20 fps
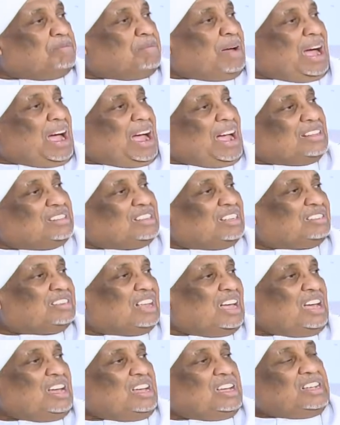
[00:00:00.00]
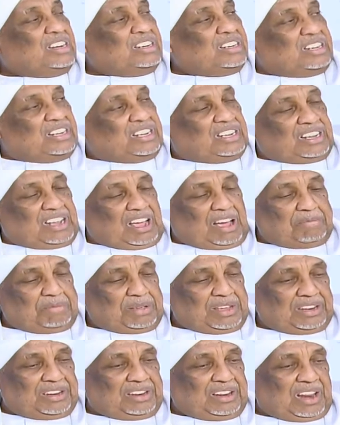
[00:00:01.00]
ما حدث
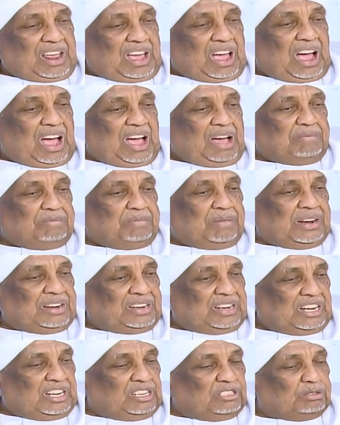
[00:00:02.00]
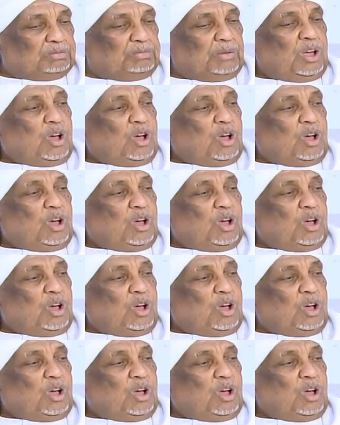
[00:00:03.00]
لأمين عام الحزب